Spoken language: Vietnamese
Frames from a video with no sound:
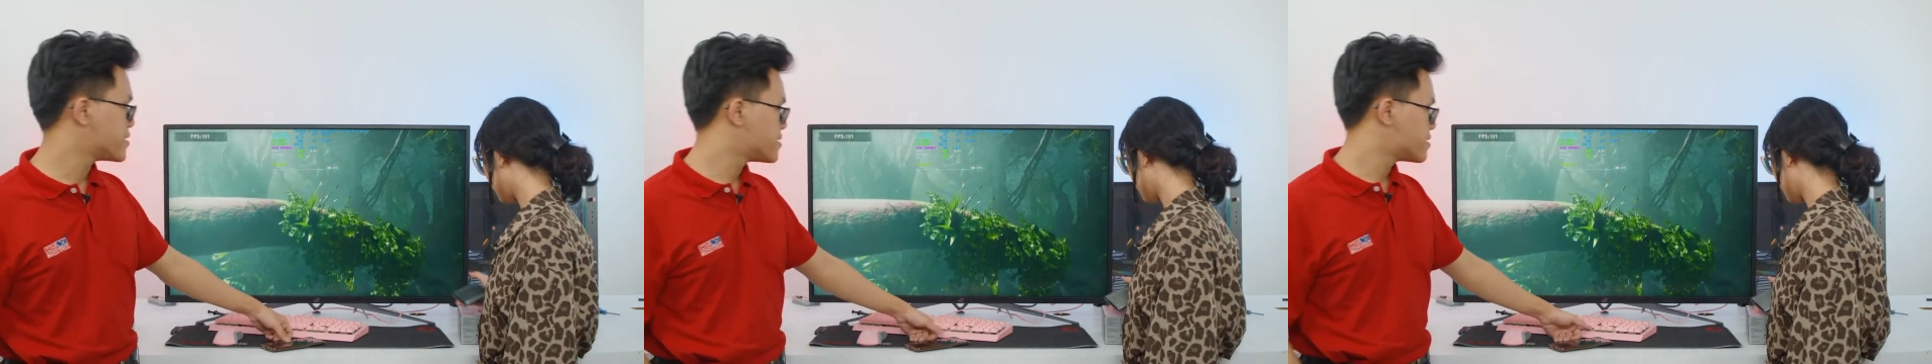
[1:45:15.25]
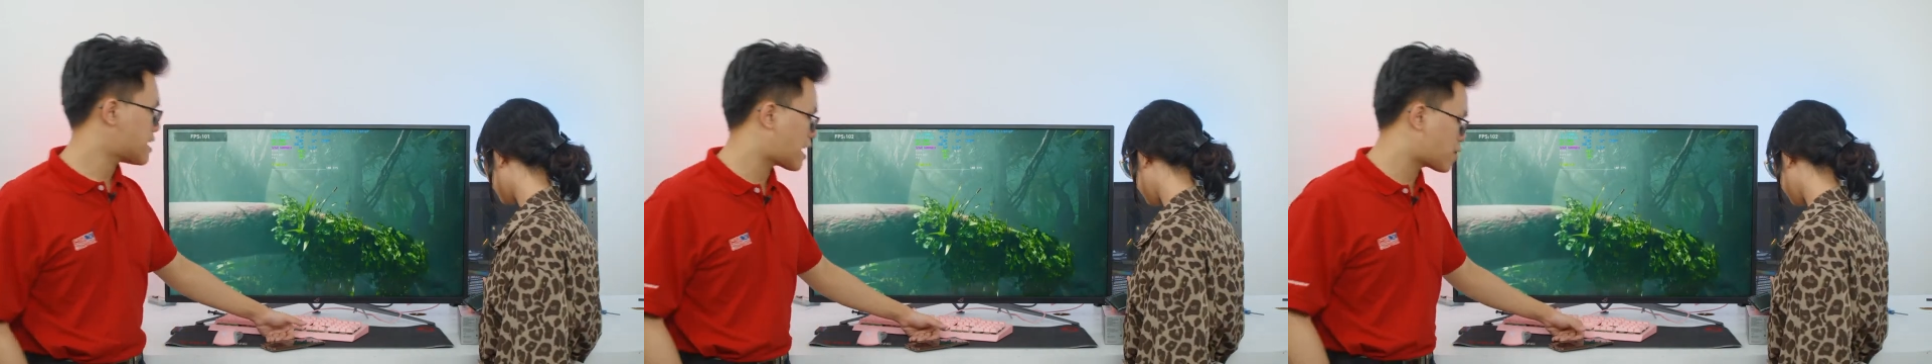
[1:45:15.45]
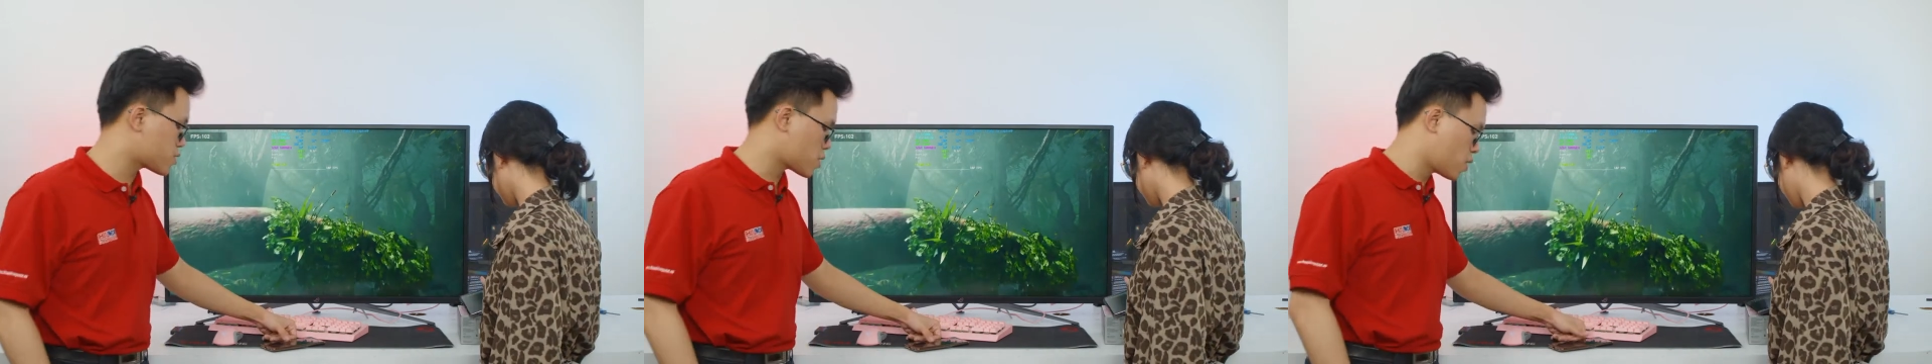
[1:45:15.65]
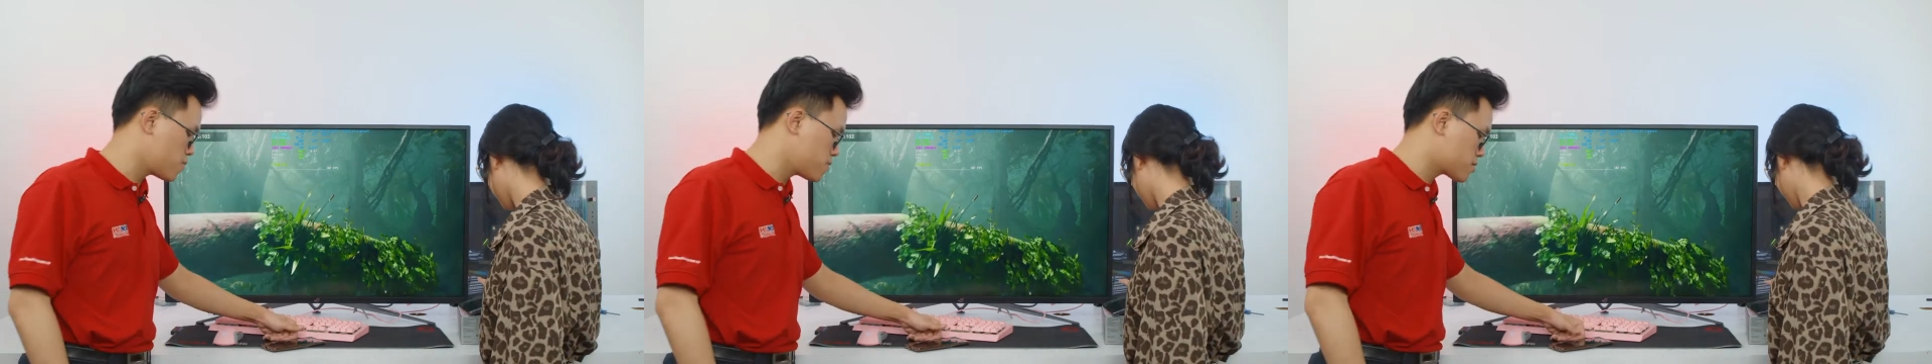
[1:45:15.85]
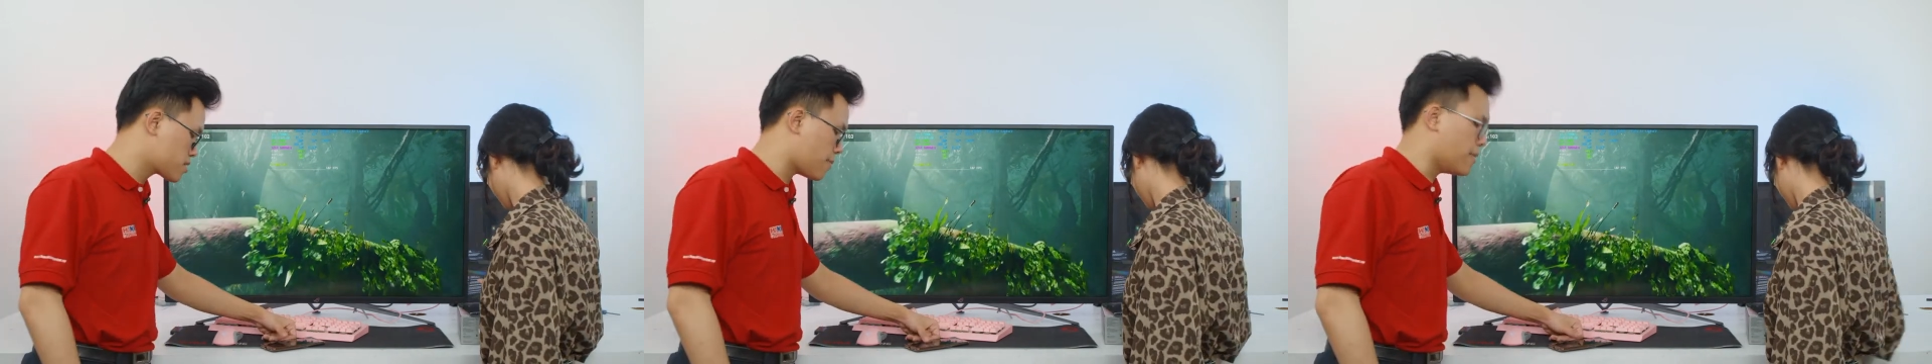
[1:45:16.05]
hai không sáu không
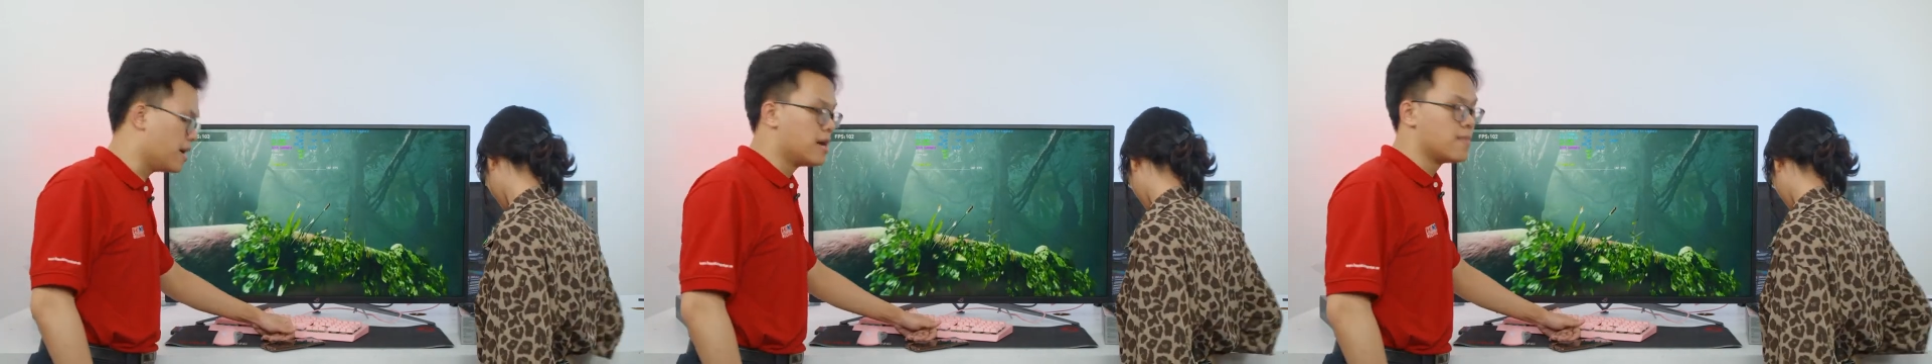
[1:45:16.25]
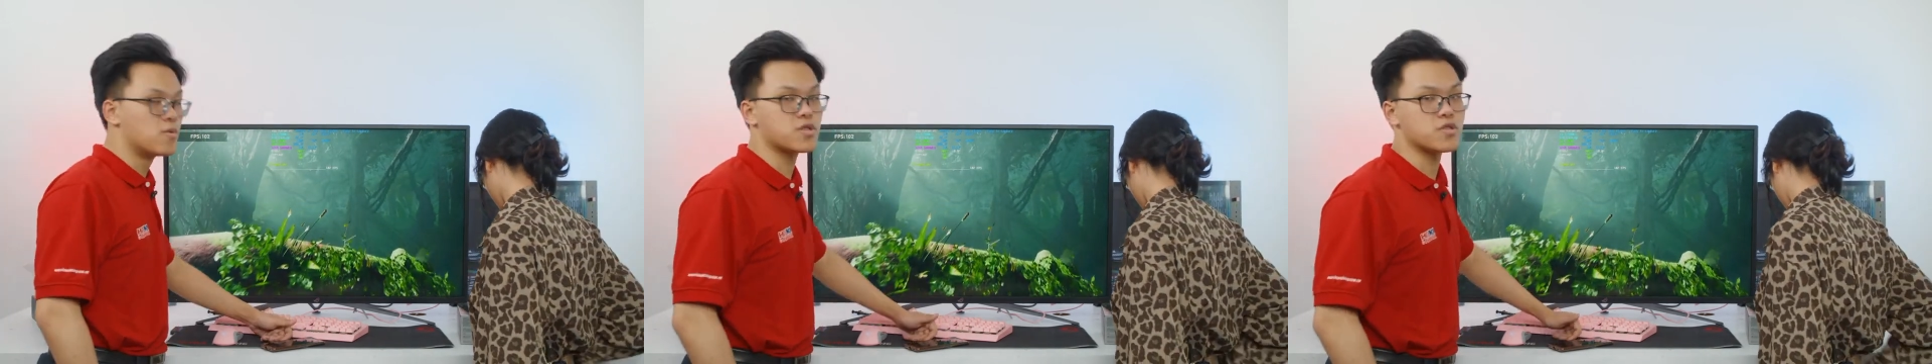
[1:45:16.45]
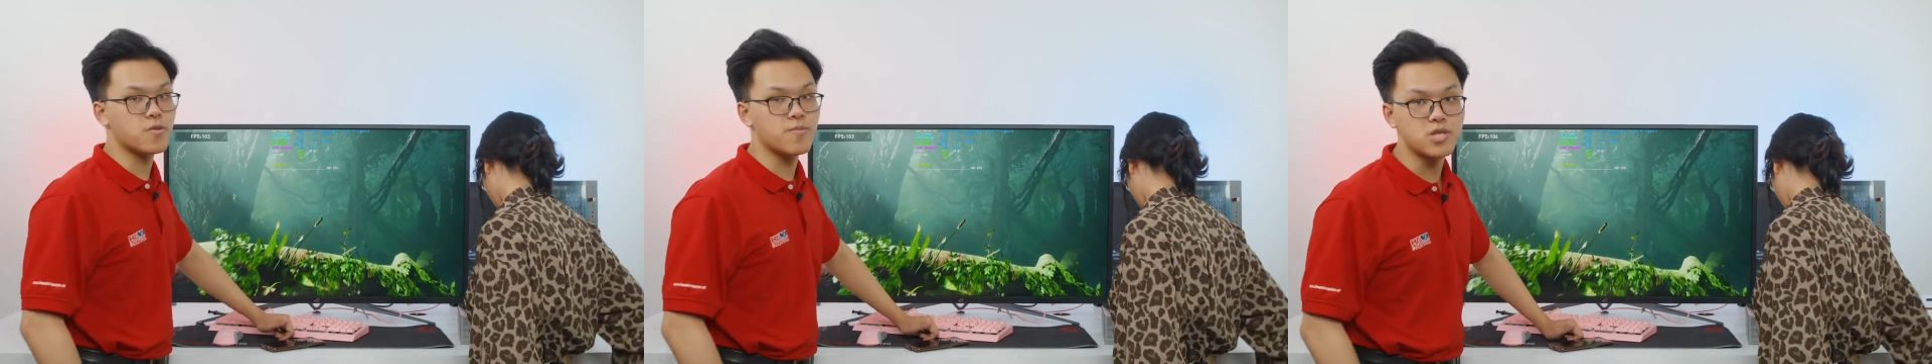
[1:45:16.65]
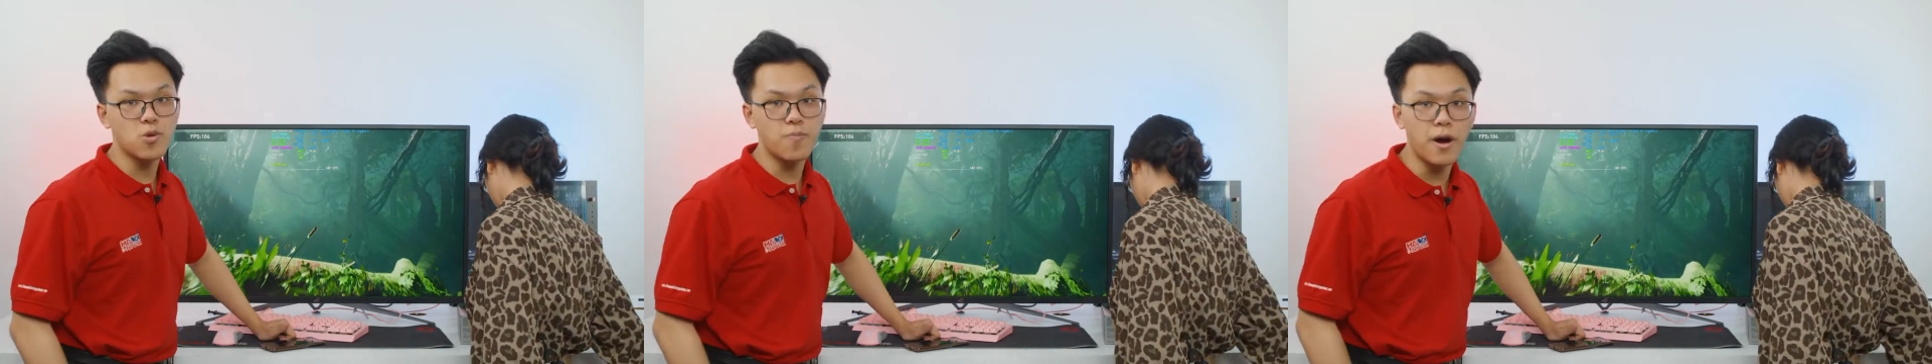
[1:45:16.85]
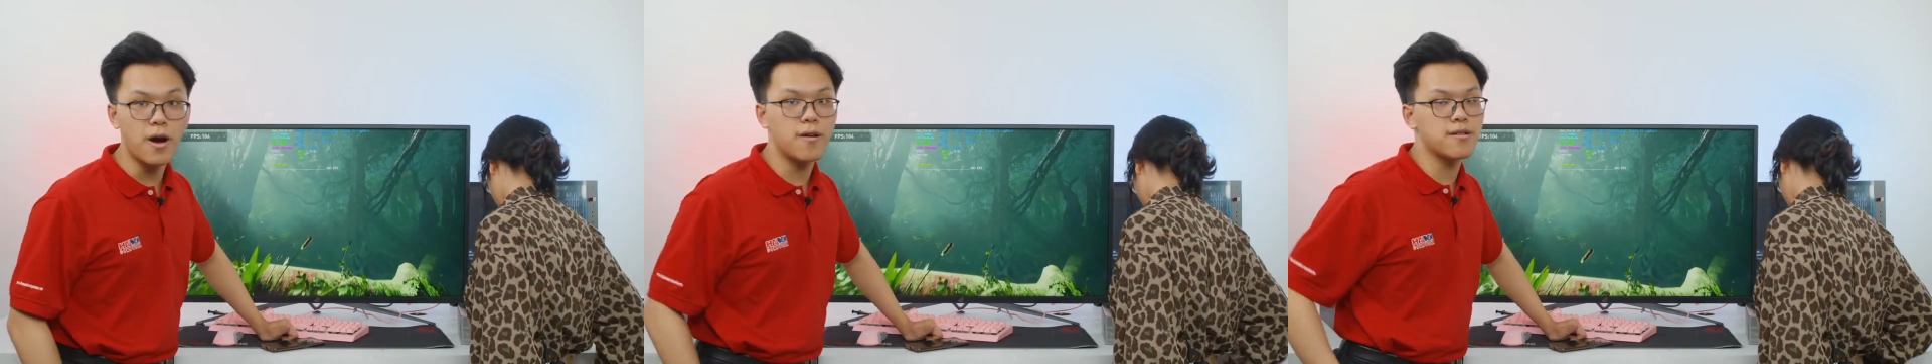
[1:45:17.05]
tầm một sáu sáu mươi
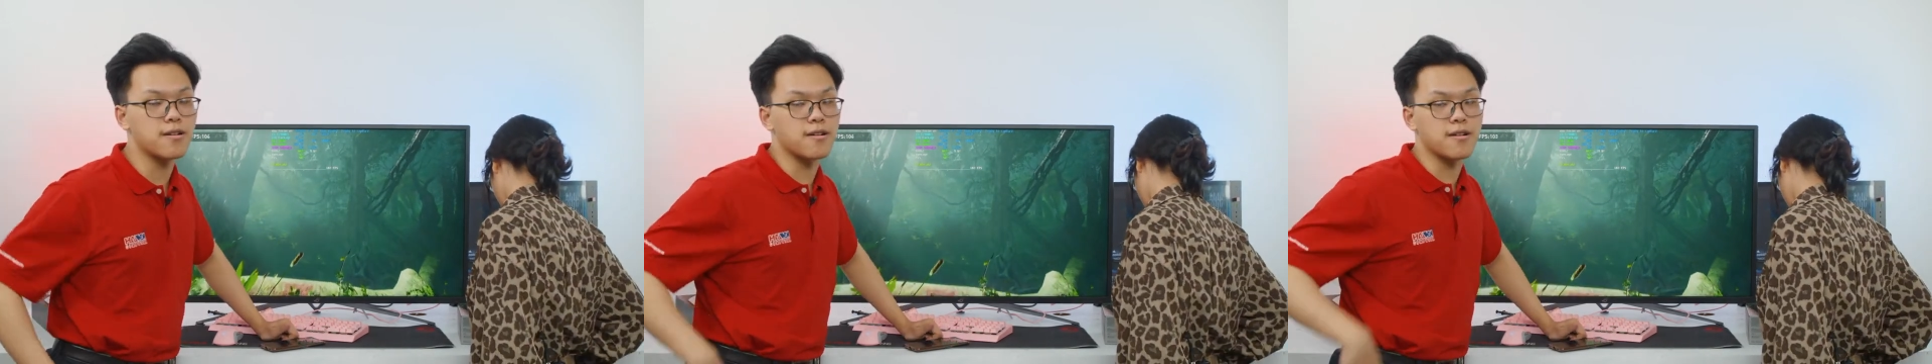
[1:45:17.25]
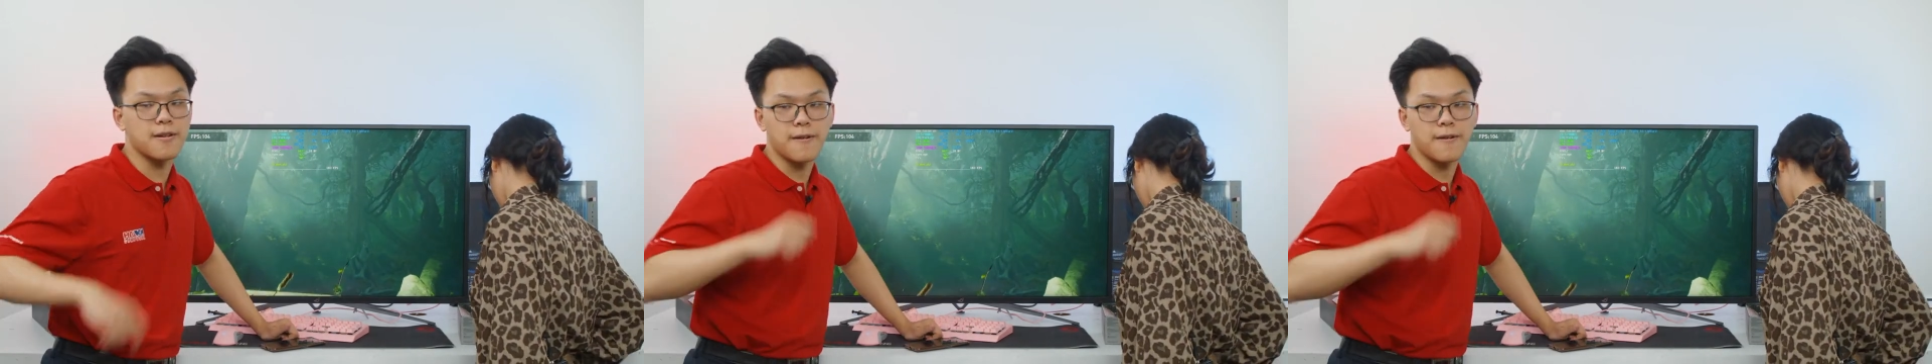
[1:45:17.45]
Super cũng được rồi.